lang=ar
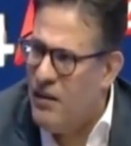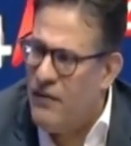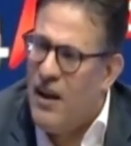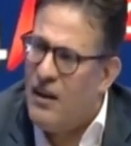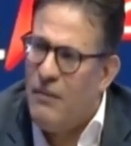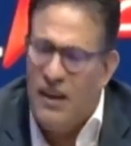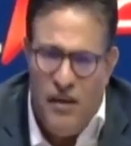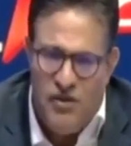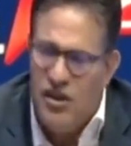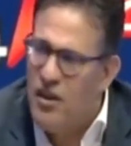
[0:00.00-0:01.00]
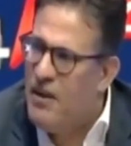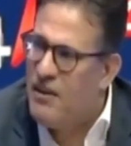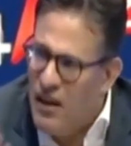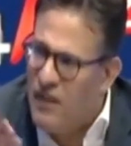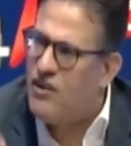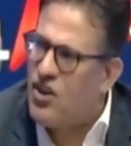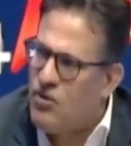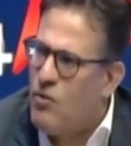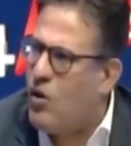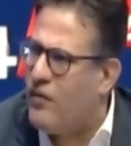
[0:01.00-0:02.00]
طيب، في نهاية المطاف شنو هي كيف
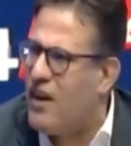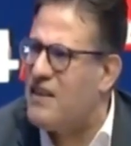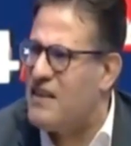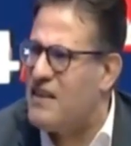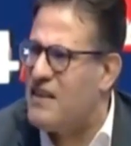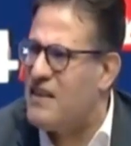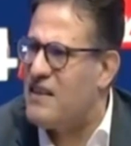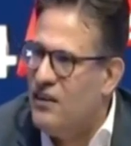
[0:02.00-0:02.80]
تترجم موقف قيس سعيد